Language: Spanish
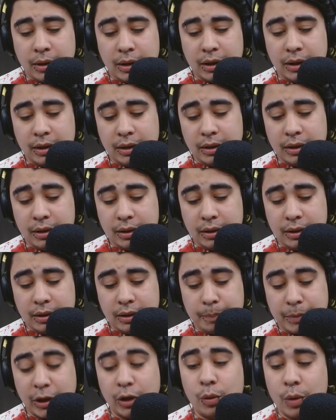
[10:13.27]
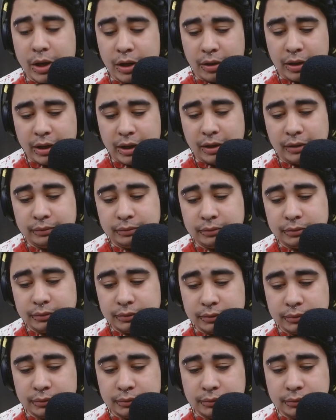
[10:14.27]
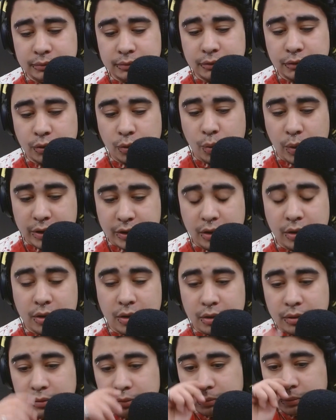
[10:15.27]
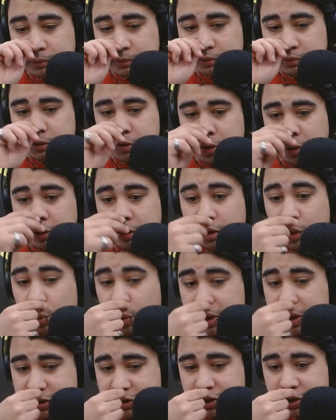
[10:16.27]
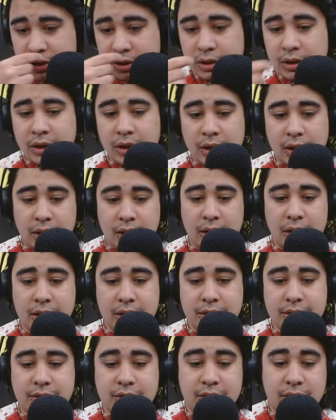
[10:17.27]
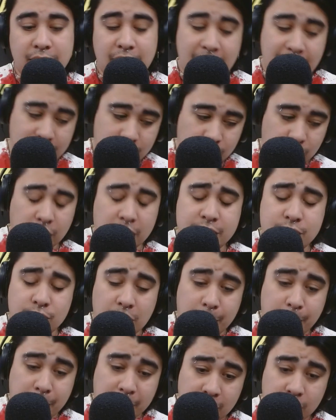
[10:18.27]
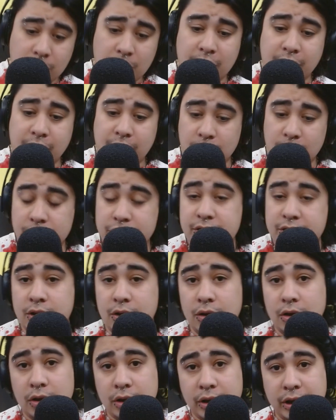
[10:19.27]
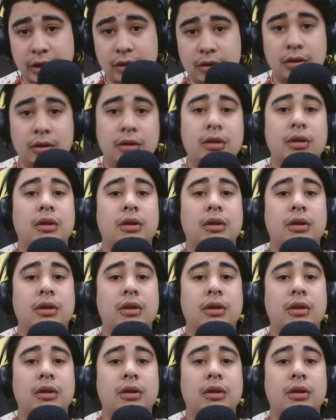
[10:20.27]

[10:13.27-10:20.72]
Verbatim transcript: Eh, pero bueno, en cuestión con, con The Witch, es esto: es una película de terror psicológico